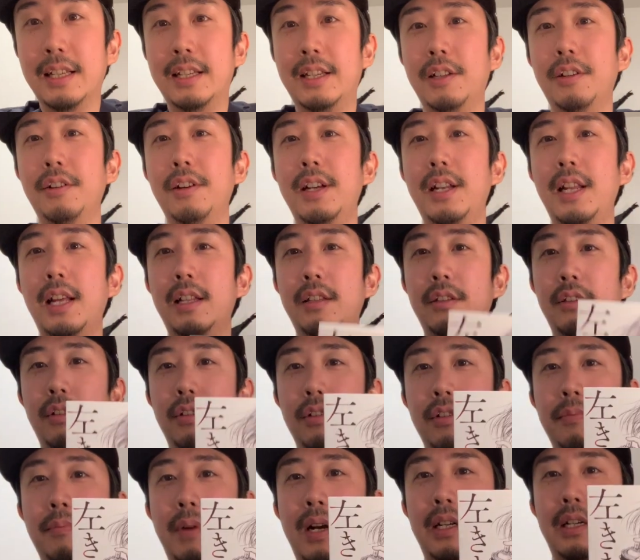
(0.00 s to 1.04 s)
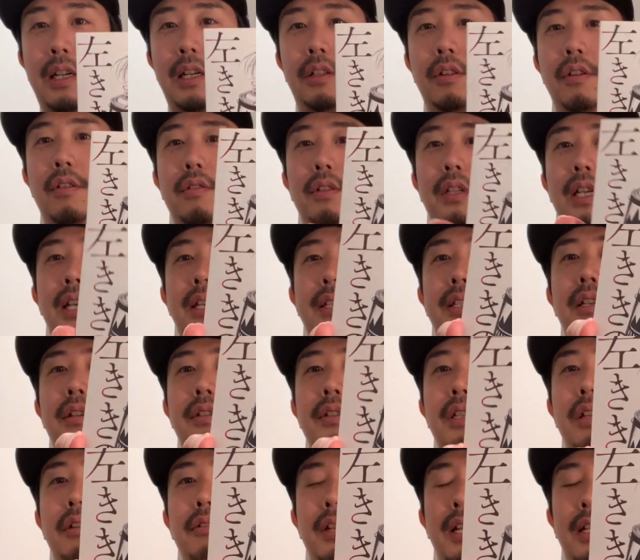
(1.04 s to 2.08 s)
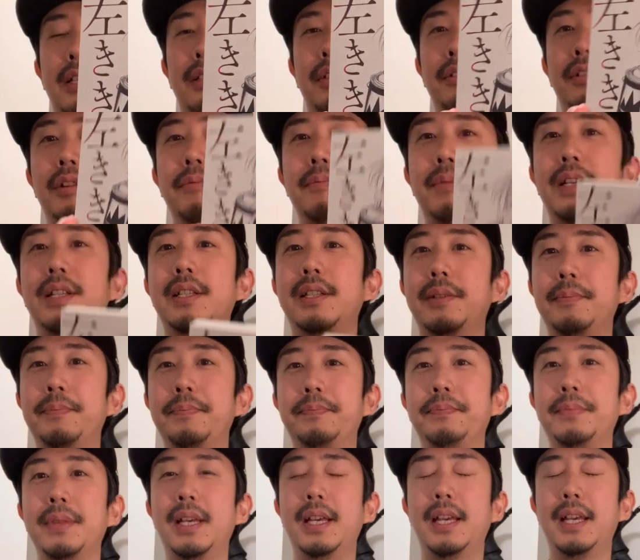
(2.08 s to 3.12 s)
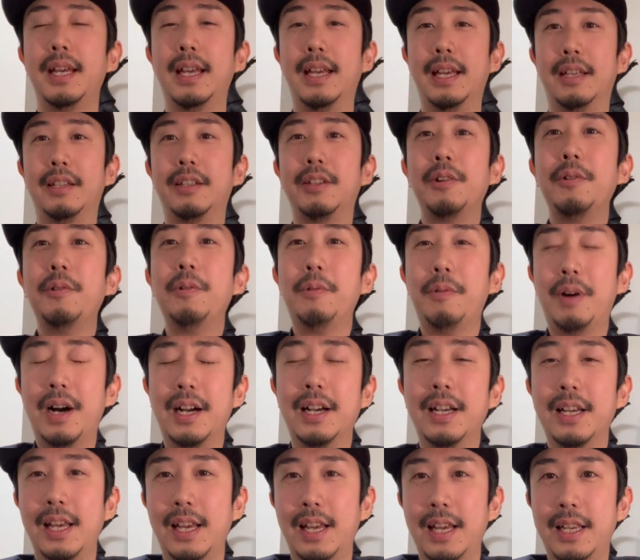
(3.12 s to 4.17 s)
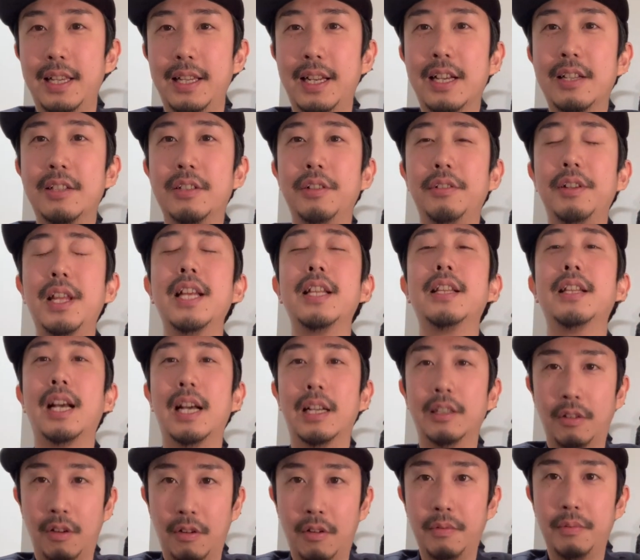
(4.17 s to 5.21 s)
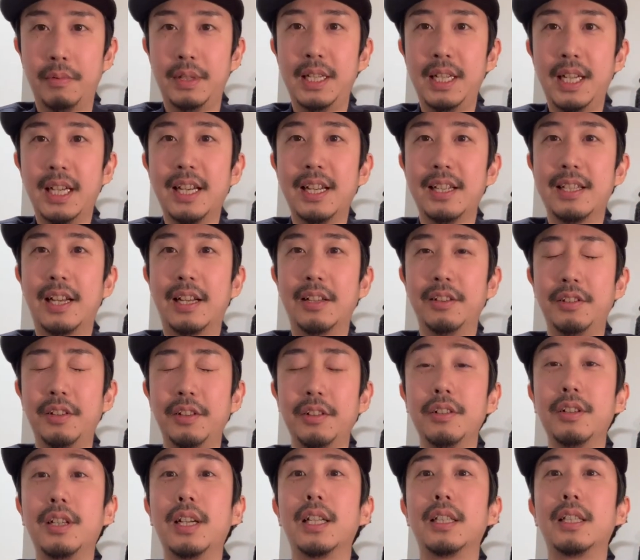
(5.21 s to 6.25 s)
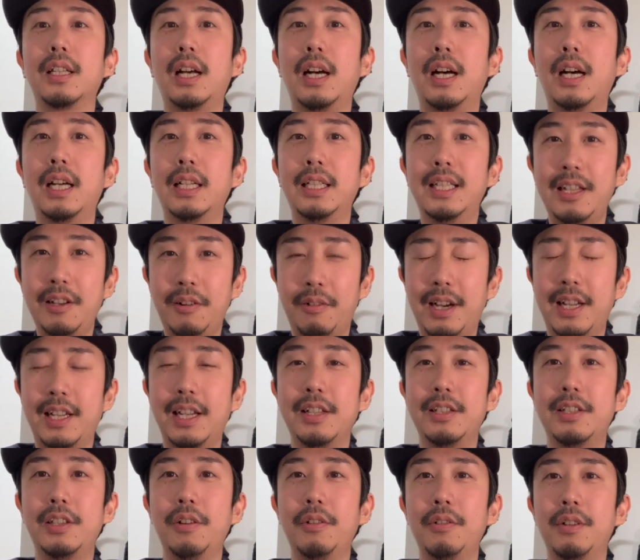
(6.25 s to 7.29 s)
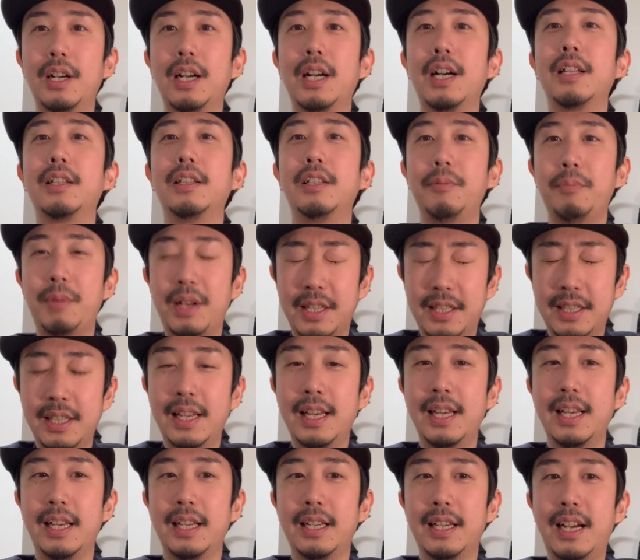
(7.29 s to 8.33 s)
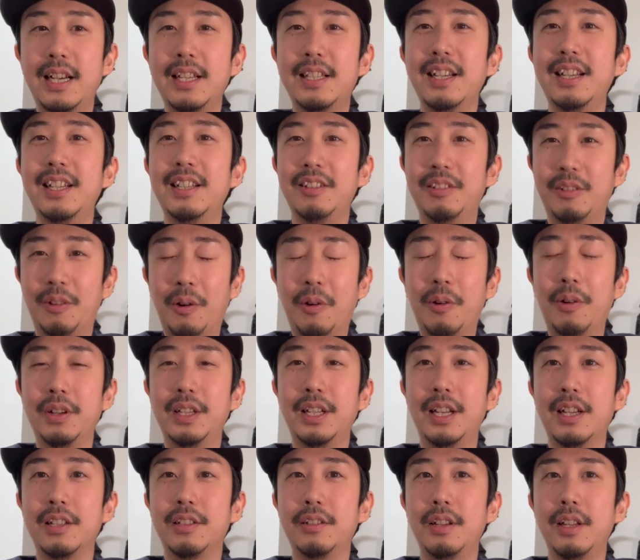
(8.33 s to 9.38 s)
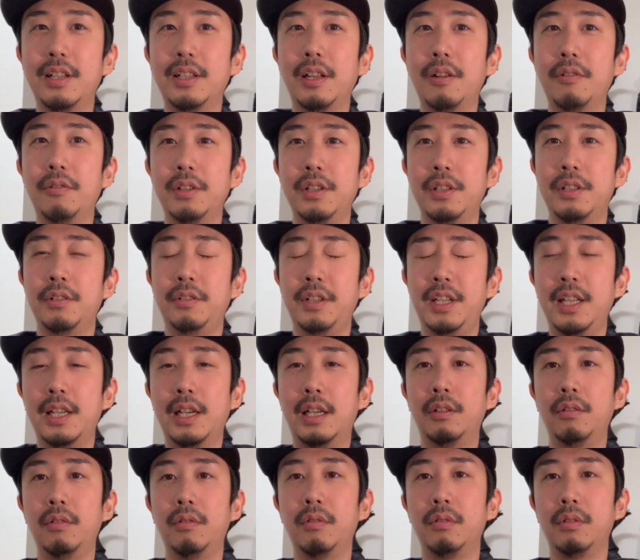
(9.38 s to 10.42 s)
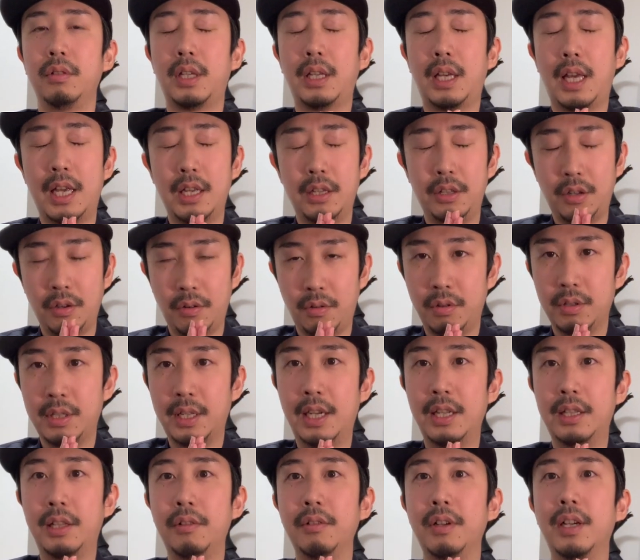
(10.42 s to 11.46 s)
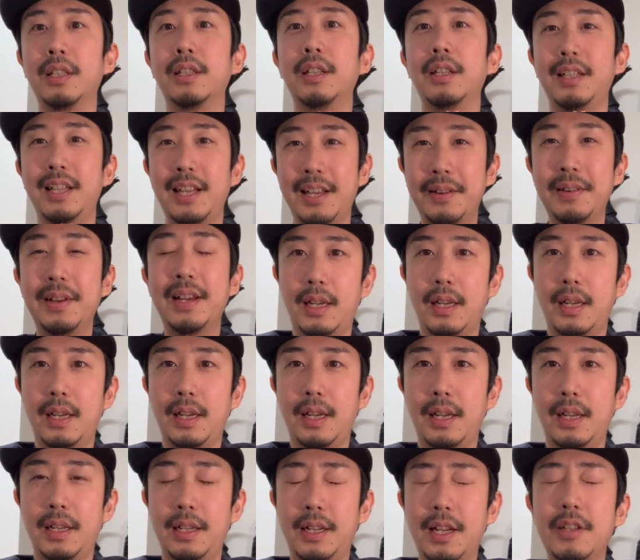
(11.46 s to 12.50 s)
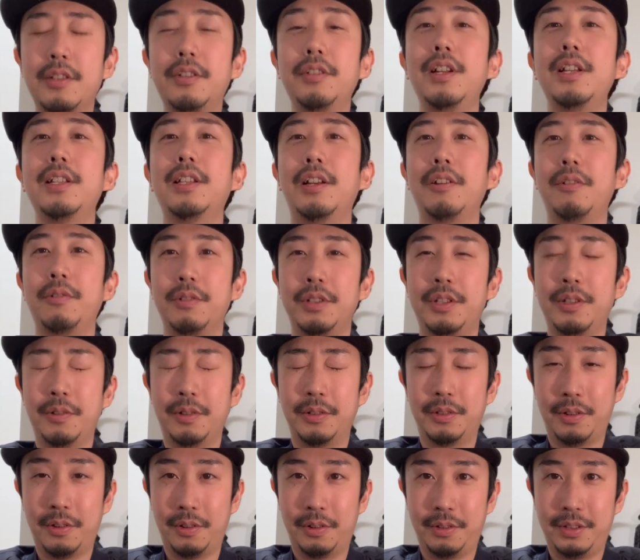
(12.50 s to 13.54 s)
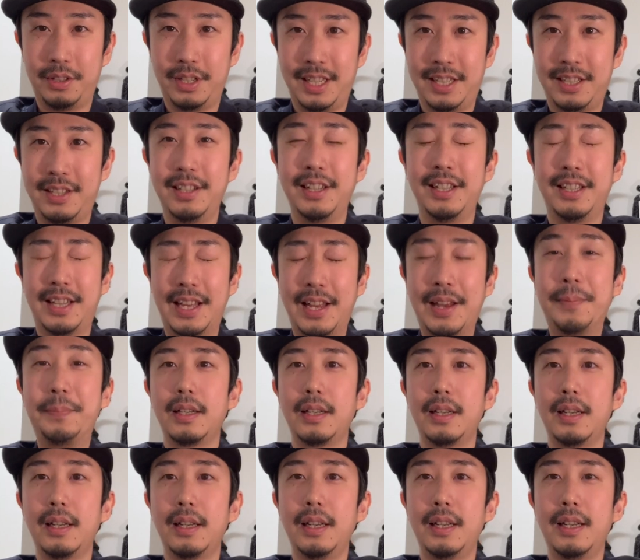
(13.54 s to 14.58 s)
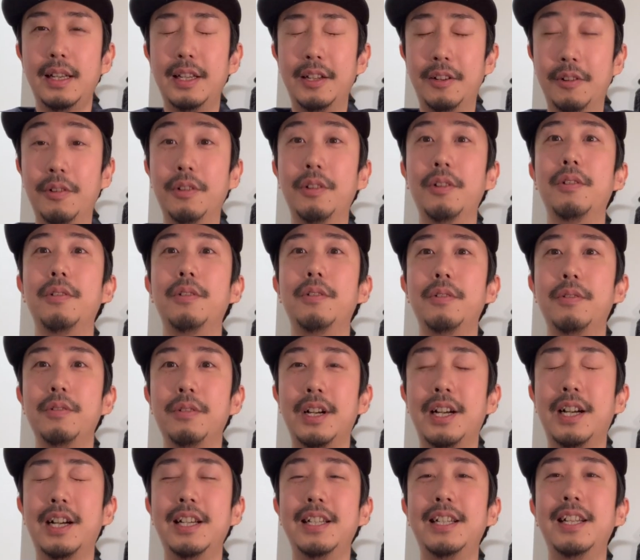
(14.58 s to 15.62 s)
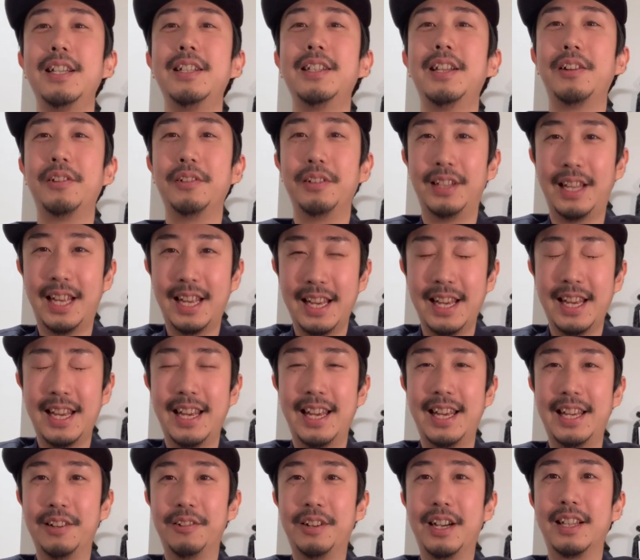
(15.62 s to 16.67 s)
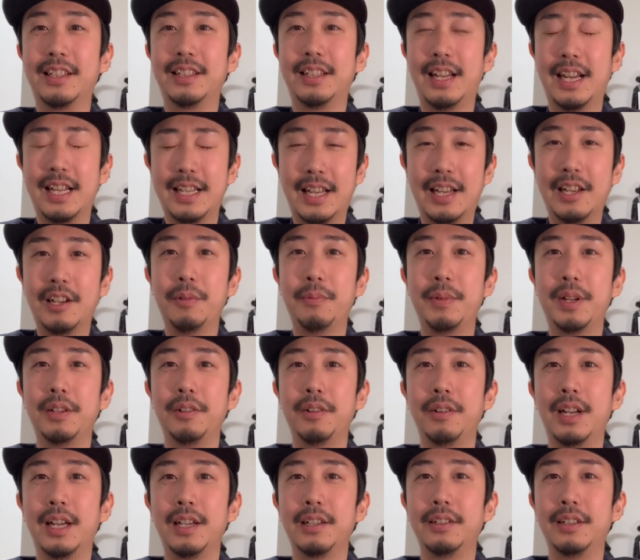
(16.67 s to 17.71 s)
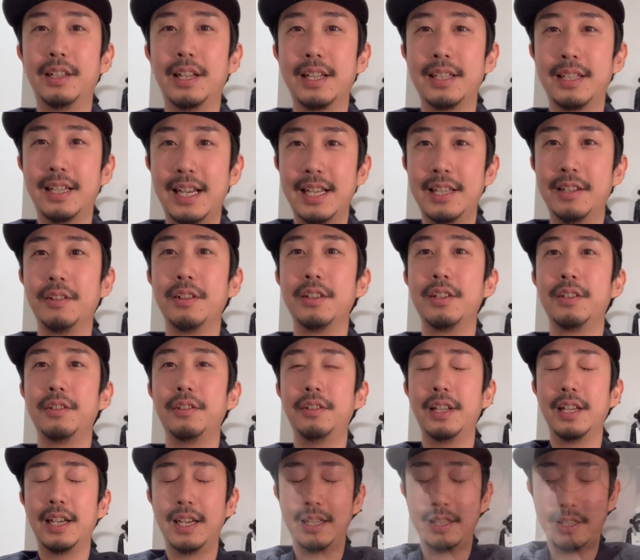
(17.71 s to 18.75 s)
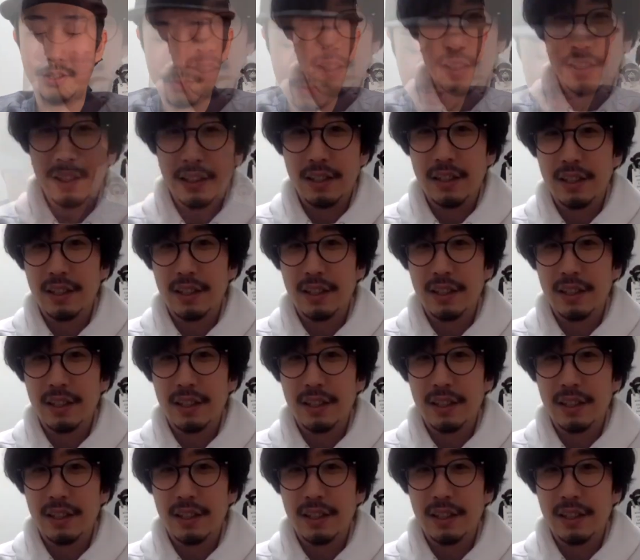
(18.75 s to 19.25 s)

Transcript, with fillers: 引きのエレンという漫画の原作者をやっております。えー、今日は、えー、イラストレーターの稲毛さんという方にお話を伺ってます。会社員とイラストレーターを一緒にあの兼業をされてる方で、えイラストレーターのお仕事についていろいろお伺いできたので、えよかったら最後までご覧ください。よろしくお願いします。